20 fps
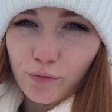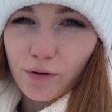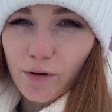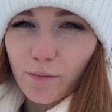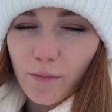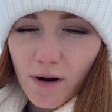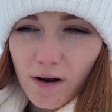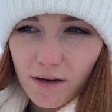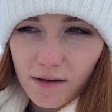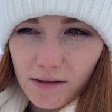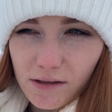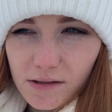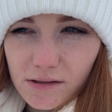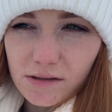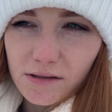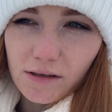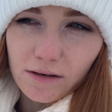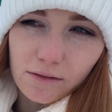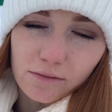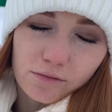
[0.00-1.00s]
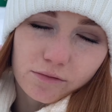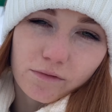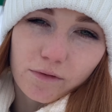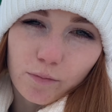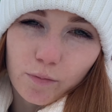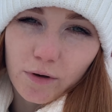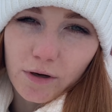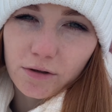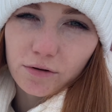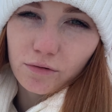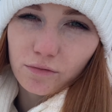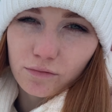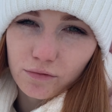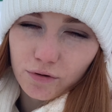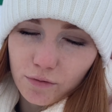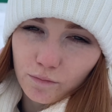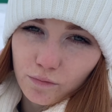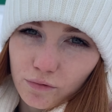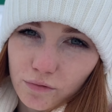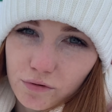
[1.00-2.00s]
нормально идти, а вот в обратную
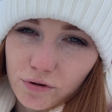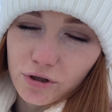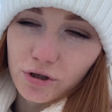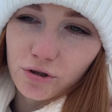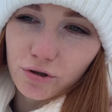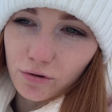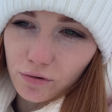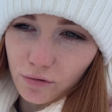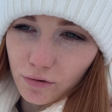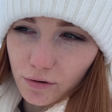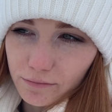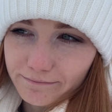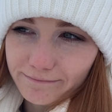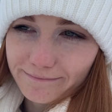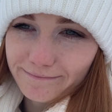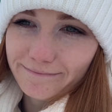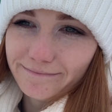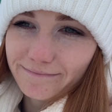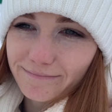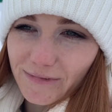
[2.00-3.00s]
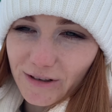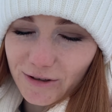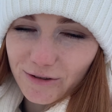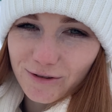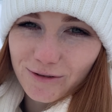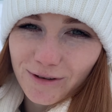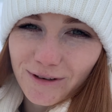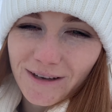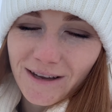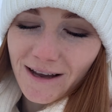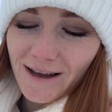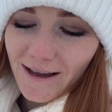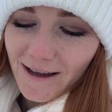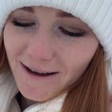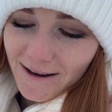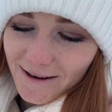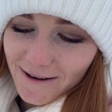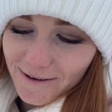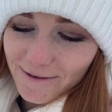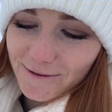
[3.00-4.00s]
уже будет тяжело. Так что,
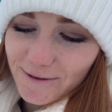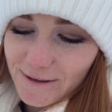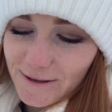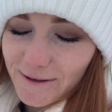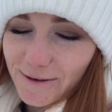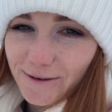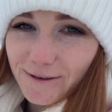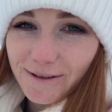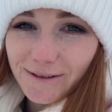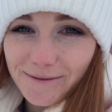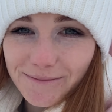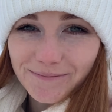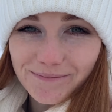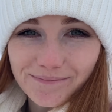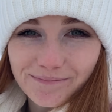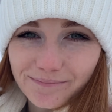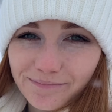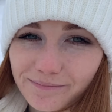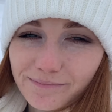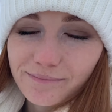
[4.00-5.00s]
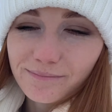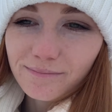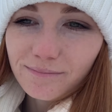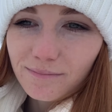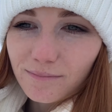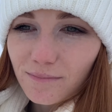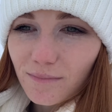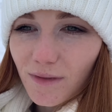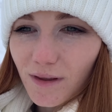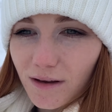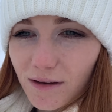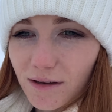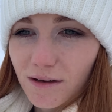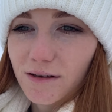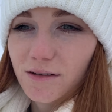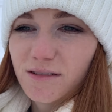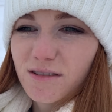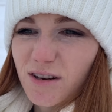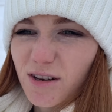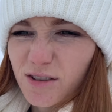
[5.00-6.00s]
как уснет,
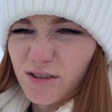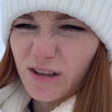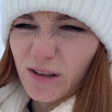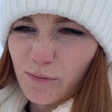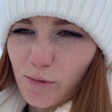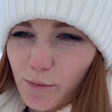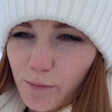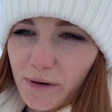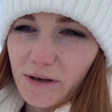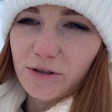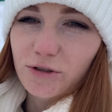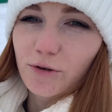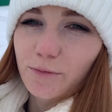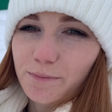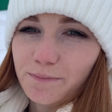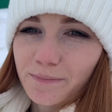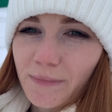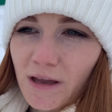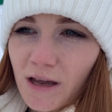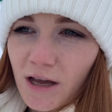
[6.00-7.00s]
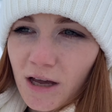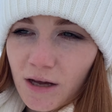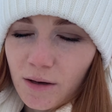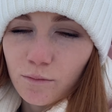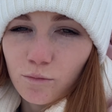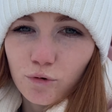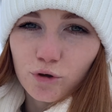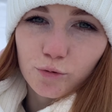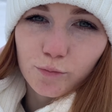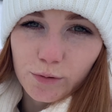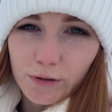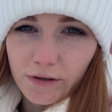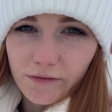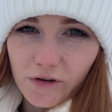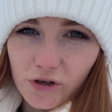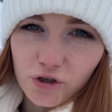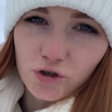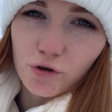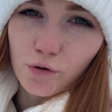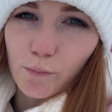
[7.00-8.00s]
мы сразу домой пойдем. Может быть,
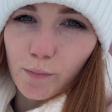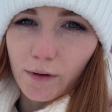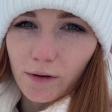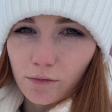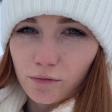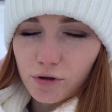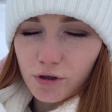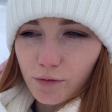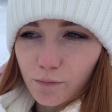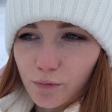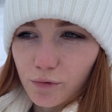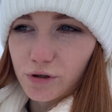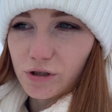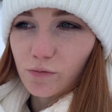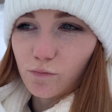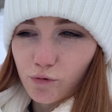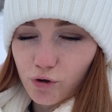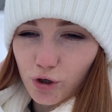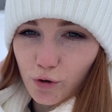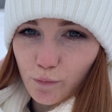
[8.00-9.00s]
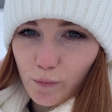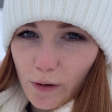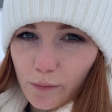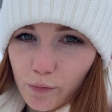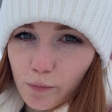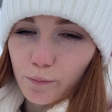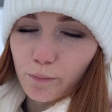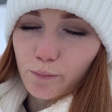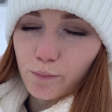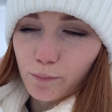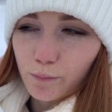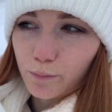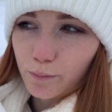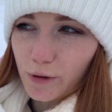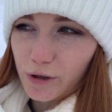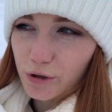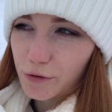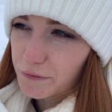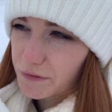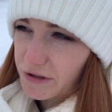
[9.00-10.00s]
к вечеру получше будем уже пап.
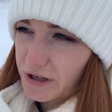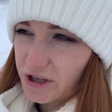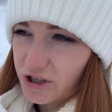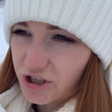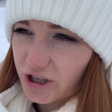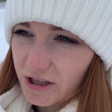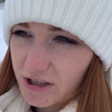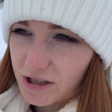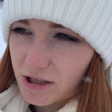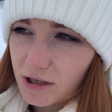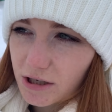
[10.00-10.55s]
Пойдем встречать.